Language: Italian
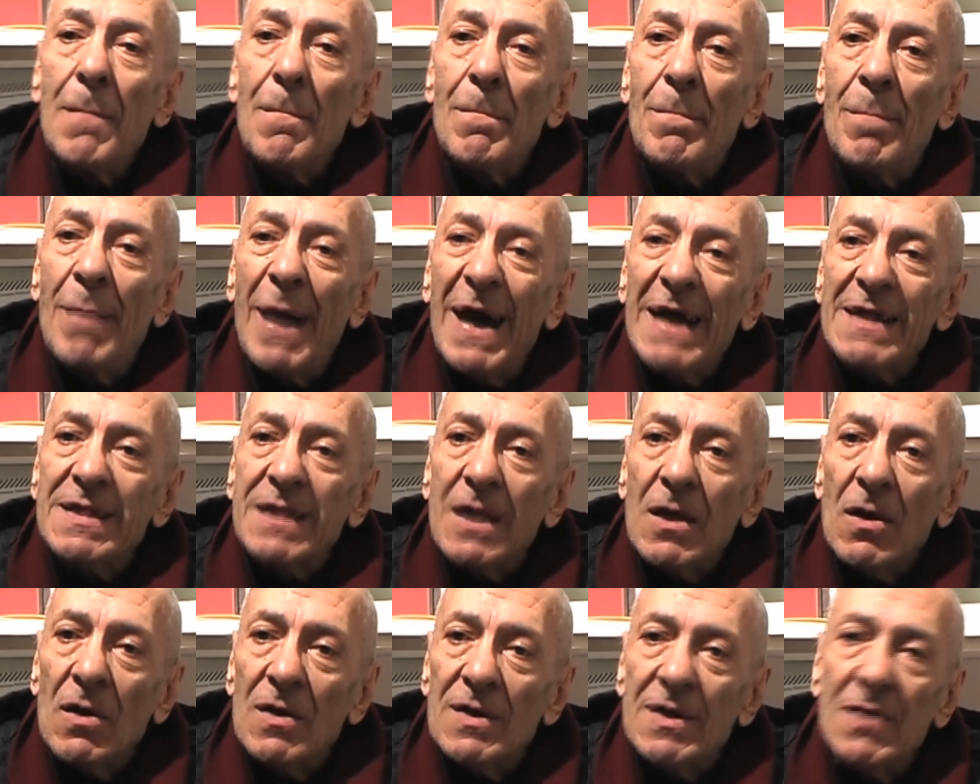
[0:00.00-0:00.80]

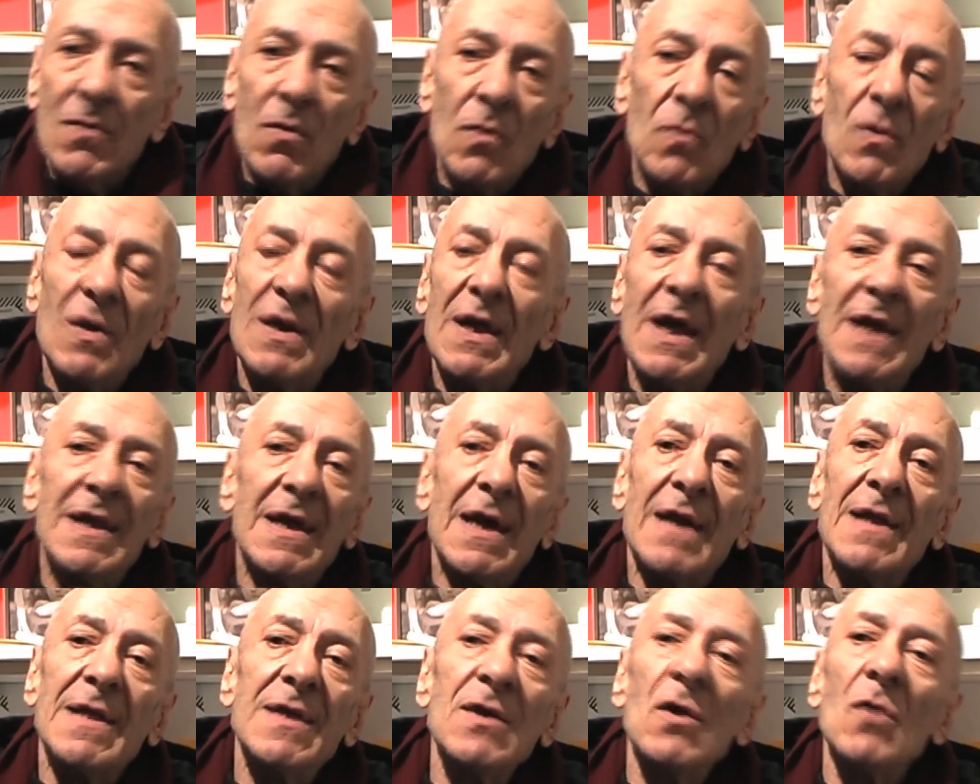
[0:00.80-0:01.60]
particolari, quelli,
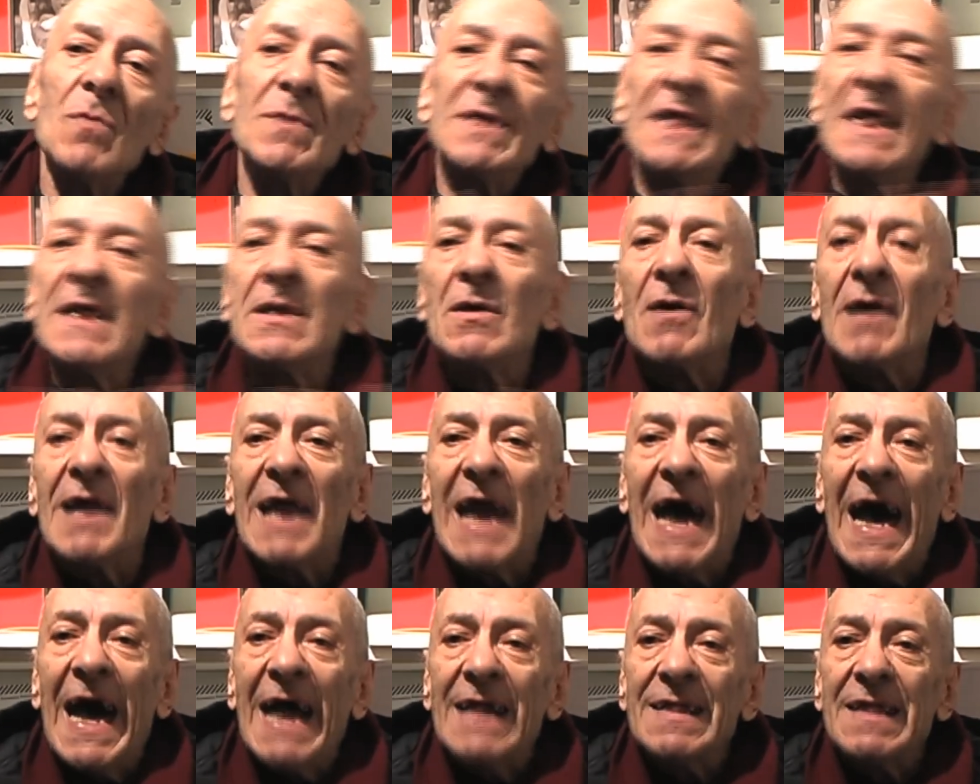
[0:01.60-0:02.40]
allora, io mi dedico
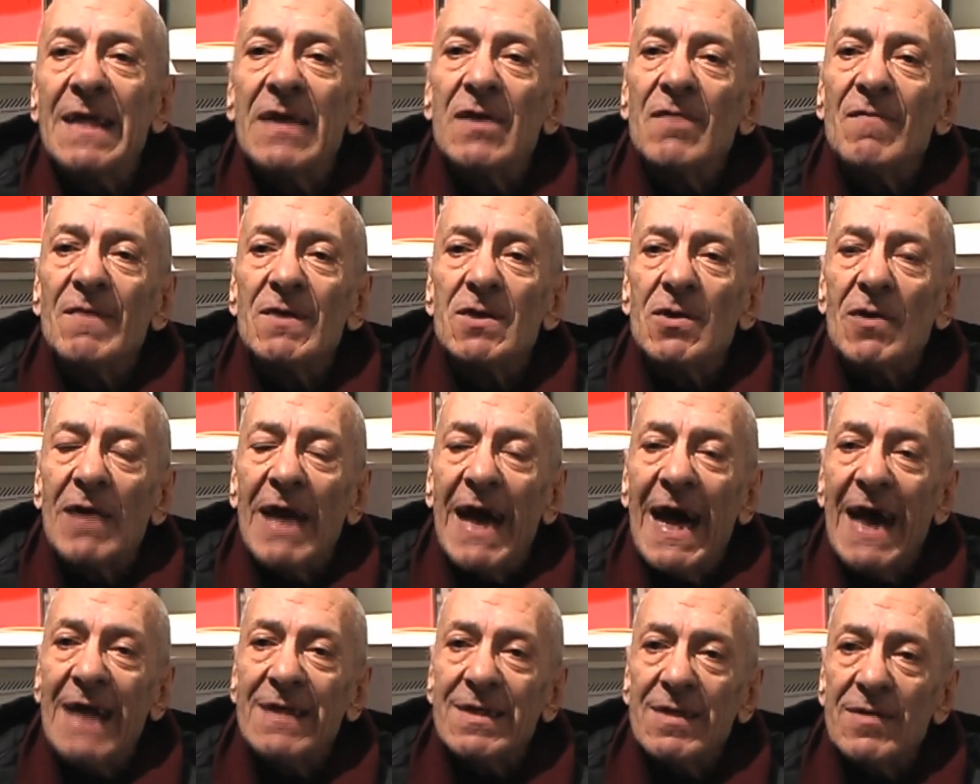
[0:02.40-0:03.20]
all'arte, io faccio
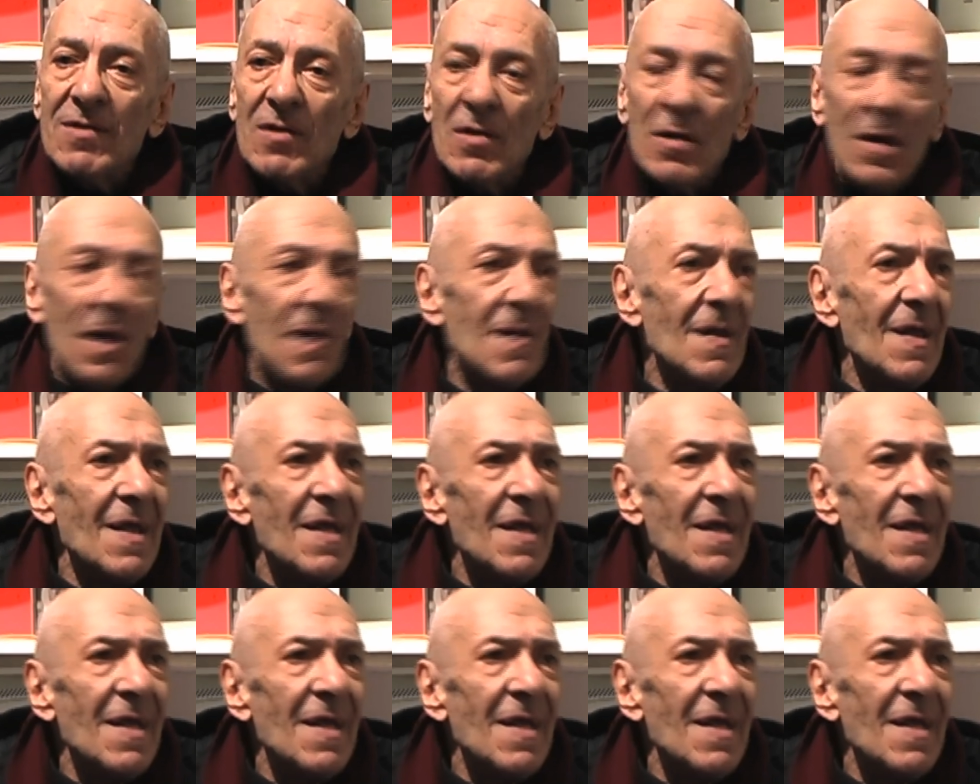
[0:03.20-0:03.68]
l'arte, sono...